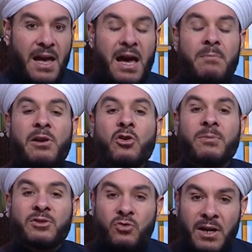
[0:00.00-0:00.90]
اما الحكم
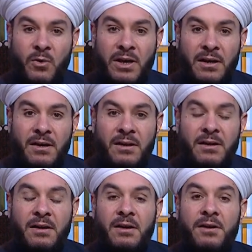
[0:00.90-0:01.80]
الدنيوي
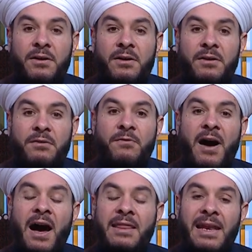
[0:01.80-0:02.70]

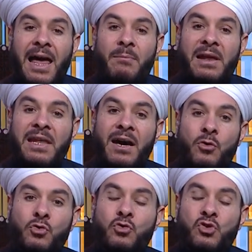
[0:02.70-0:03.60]
فهذا العمل
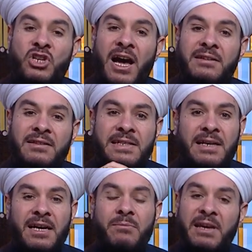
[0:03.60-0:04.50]
يرد شهاده
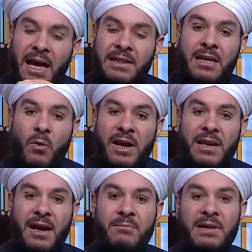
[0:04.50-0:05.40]
صاحبه حتى وان
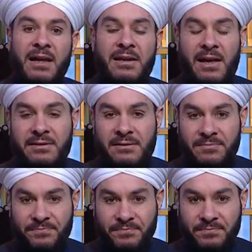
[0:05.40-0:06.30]
اقمنا عليه الحد
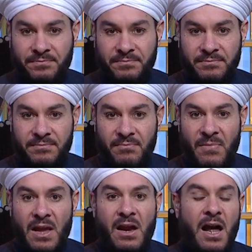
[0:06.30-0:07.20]

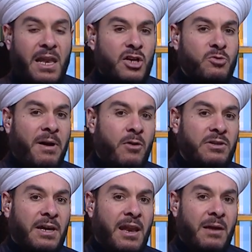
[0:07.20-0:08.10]
الله سبحانه
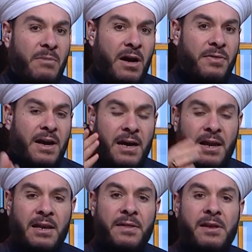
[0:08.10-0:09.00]
وتعالى لما ذكر
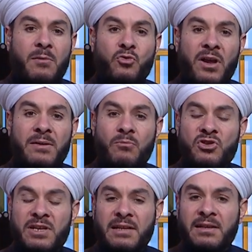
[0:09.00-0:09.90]
الذين من
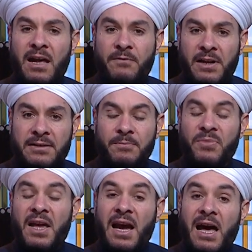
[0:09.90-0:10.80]
الغافلات
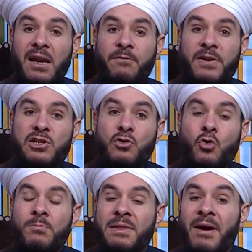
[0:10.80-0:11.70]
قال
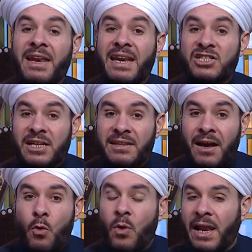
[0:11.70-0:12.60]
فاجلدوهم ثمانين جلدة
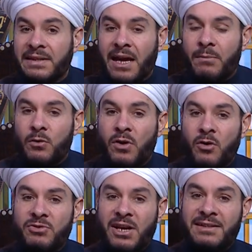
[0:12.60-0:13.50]
ولا تقبلوا لهم
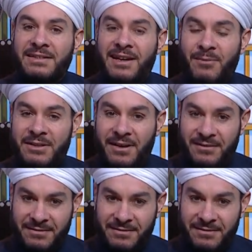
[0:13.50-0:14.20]
شهادة أبدا